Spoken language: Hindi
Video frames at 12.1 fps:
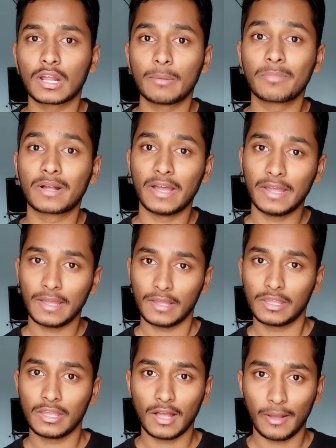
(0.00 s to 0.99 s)
अगर हम
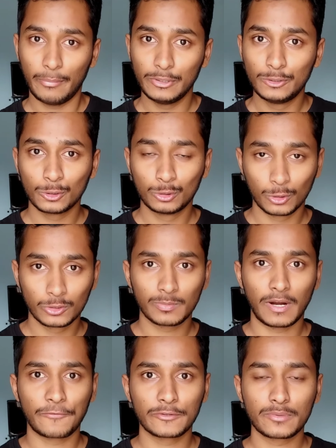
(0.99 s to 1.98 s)
कहें कि अभी जो दो
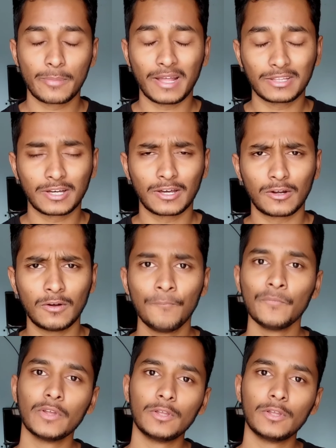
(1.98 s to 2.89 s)
स्मार्टफोन से बात कर रहा हूँ